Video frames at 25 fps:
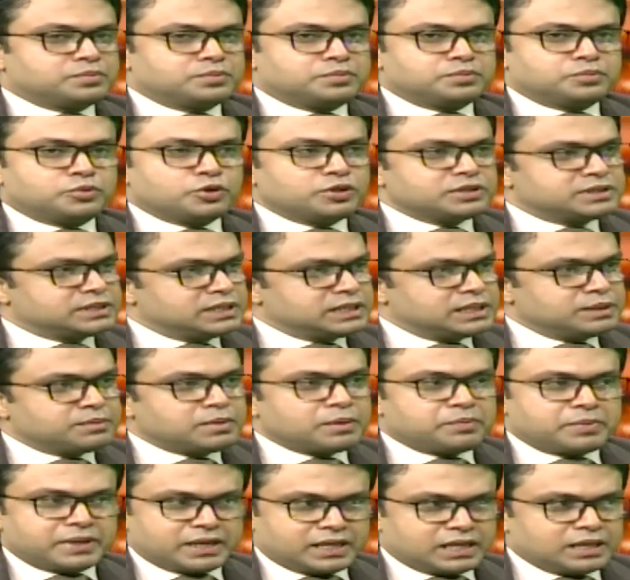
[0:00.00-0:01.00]
পরিস্থিতি
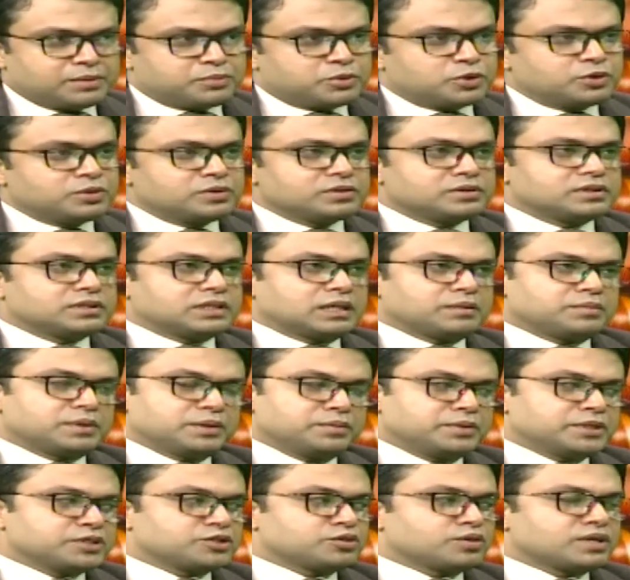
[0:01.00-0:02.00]
বা প্রেক্ষাপট তা
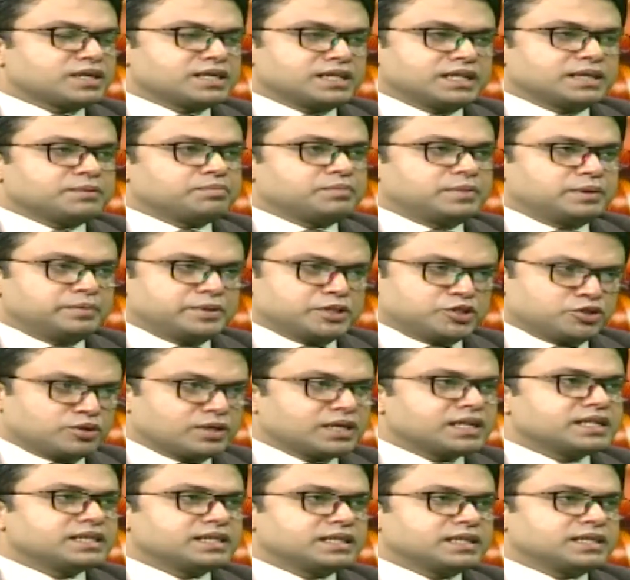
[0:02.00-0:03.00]
বিবেচনায় নিয়ে
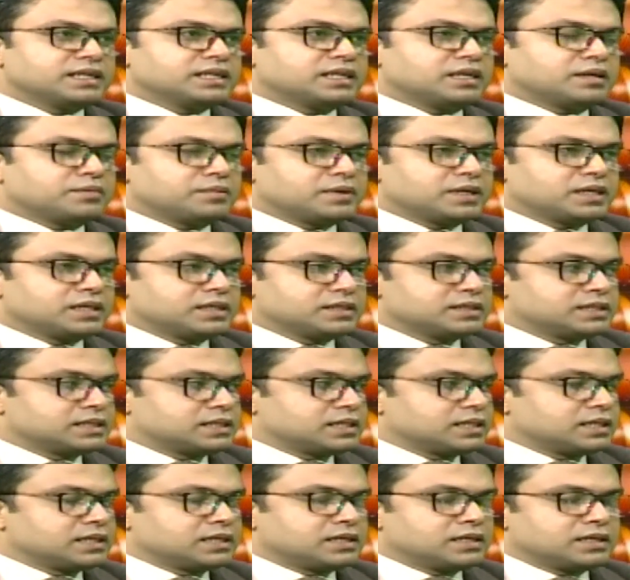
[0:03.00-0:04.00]
বিবেচনায় নিয়ে আমরা
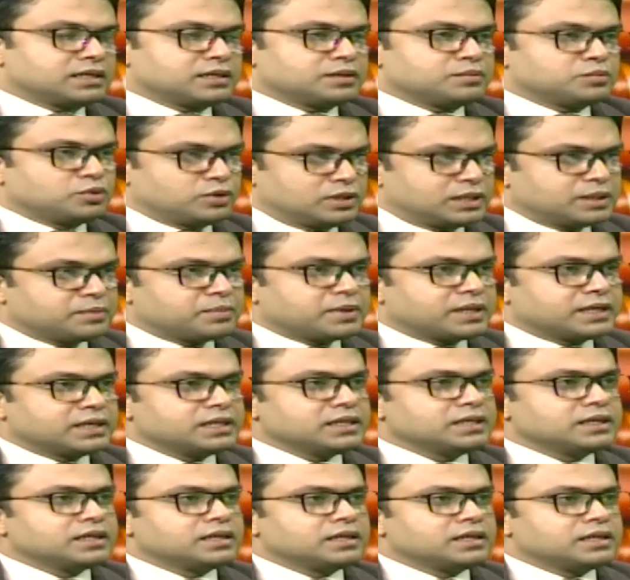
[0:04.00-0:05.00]
যেটা বলতে পারি
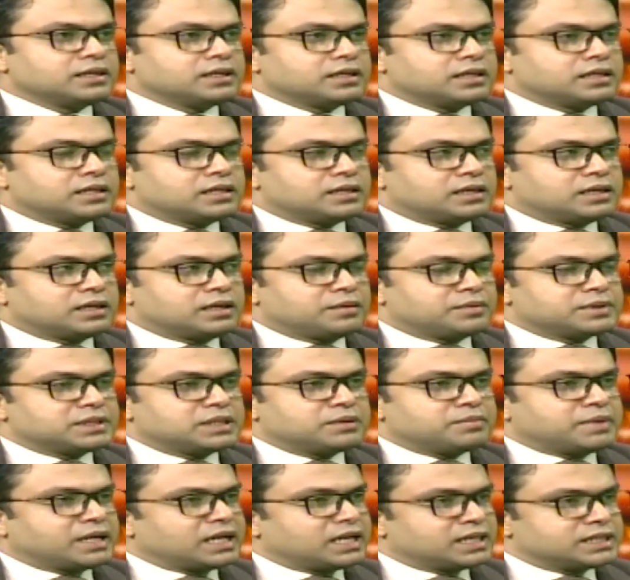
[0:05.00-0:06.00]

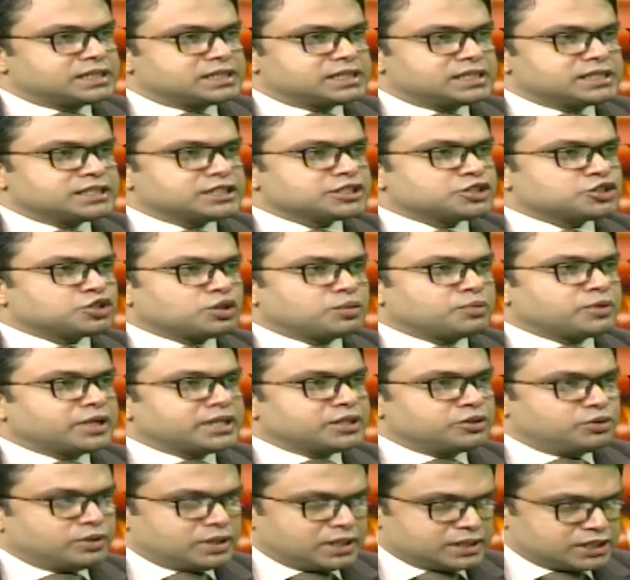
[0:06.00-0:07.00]
আমাদের বাংলাদেশের যে শ্রম
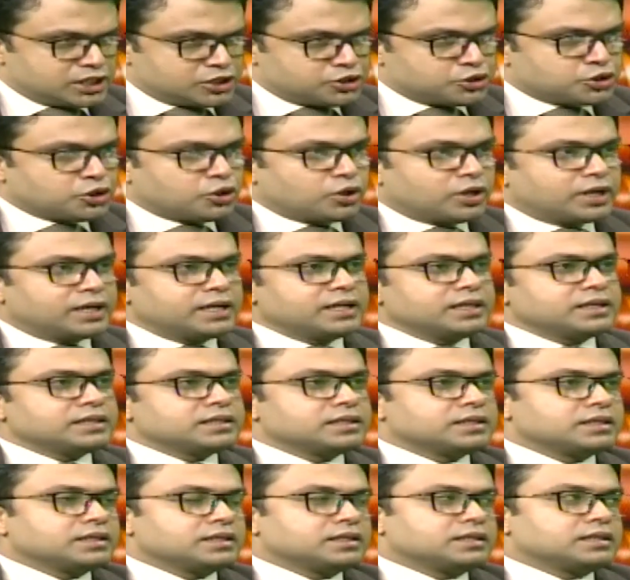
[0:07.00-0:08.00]
আইন দুই
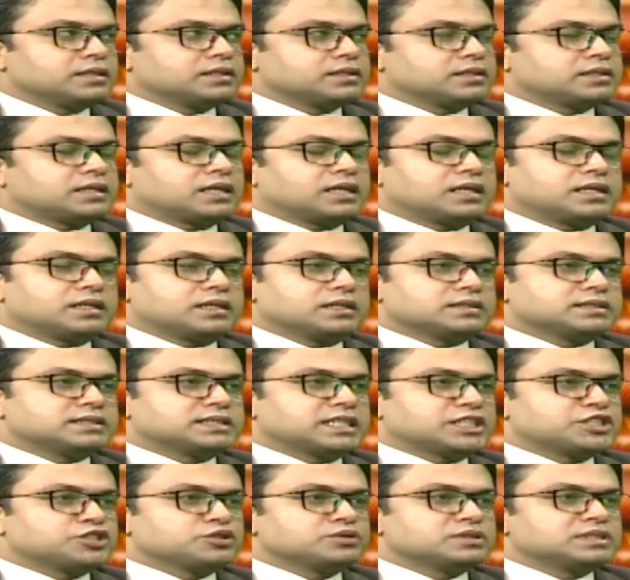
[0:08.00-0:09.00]
তার
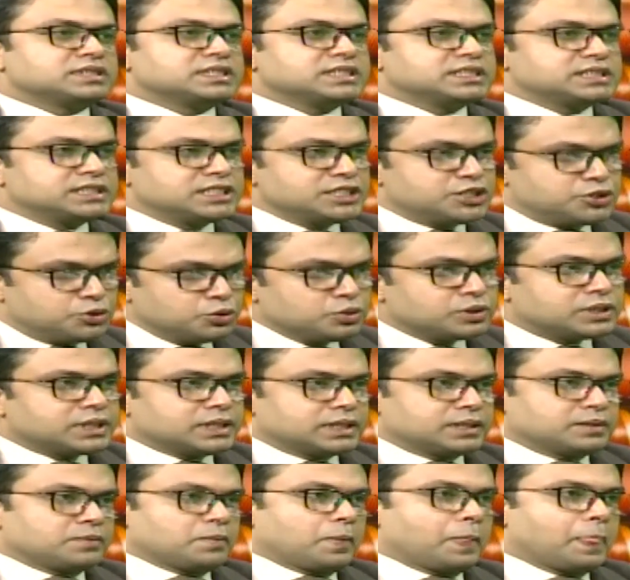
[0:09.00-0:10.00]
সেকশন সিক্সটি
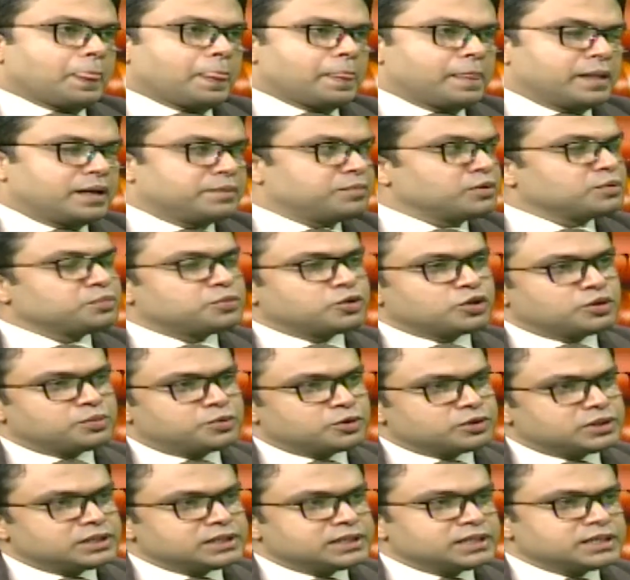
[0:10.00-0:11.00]
টুতে এবং
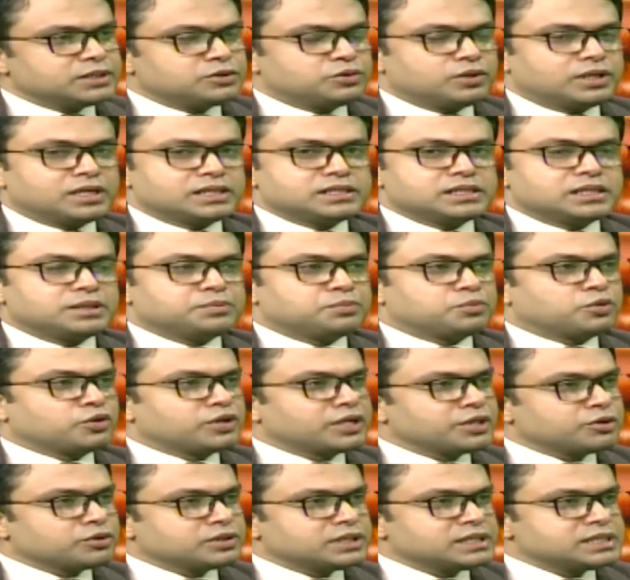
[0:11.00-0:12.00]
পরবর্তীতে দুই হাজার
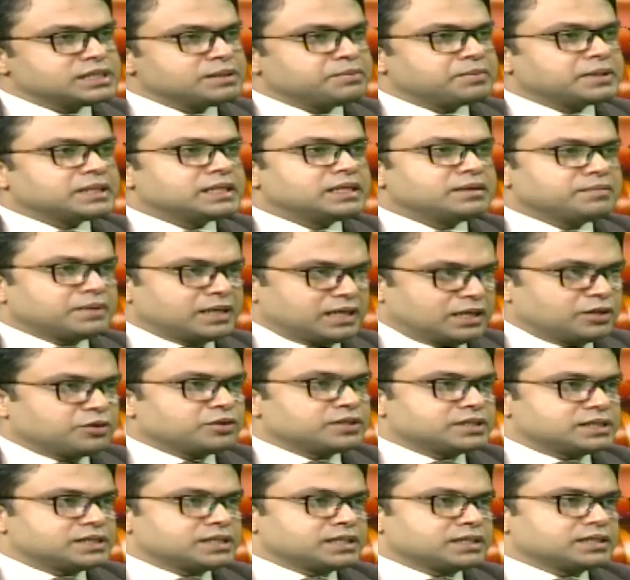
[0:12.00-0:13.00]
পনেরোতে যে বিধিমালা
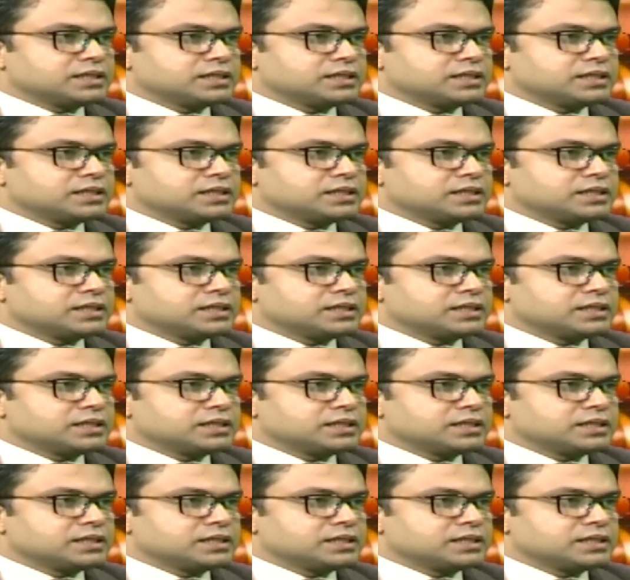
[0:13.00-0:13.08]
হয়েছে